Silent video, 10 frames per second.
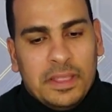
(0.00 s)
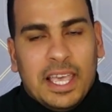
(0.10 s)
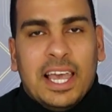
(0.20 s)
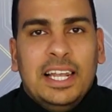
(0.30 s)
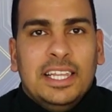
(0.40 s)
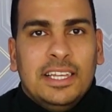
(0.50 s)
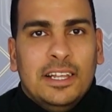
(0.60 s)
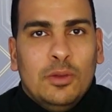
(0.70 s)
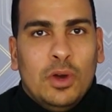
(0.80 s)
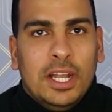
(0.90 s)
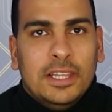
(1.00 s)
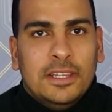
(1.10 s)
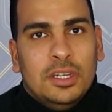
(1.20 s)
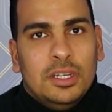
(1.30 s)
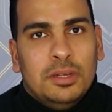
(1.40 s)
تخلي الولد
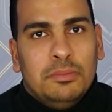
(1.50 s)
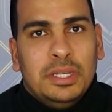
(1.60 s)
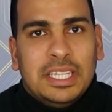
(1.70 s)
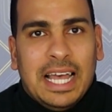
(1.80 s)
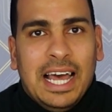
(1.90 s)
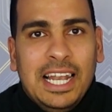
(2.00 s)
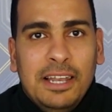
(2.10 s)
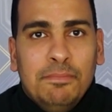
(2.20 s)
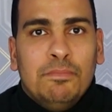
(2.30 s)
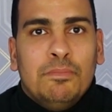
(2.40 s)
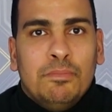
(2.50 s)
آه، بيتعلم